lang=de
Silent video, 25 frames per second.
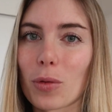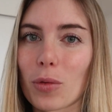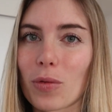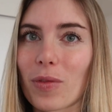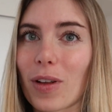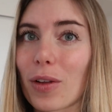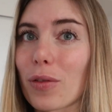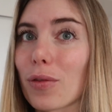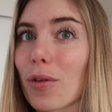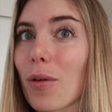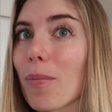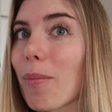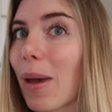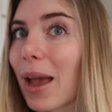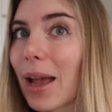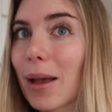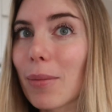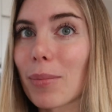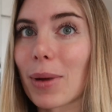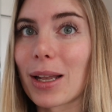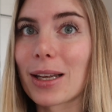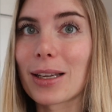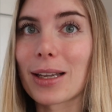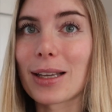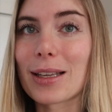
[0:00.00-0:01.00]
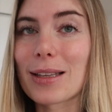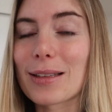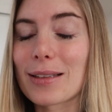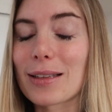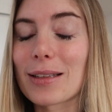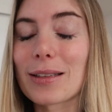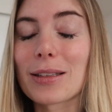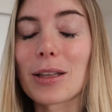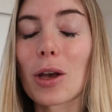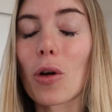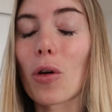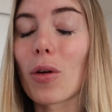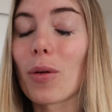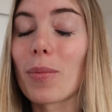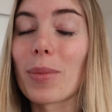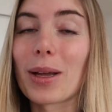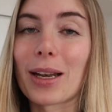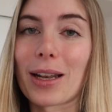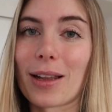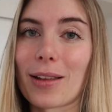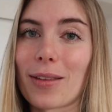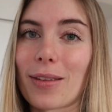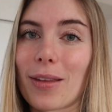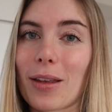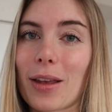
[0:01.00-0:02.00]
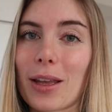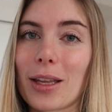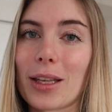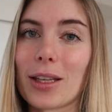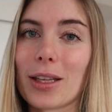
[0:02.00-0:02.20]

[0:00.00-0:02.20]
Und was für Mengen man da ist, ist ja auch immer dann sehr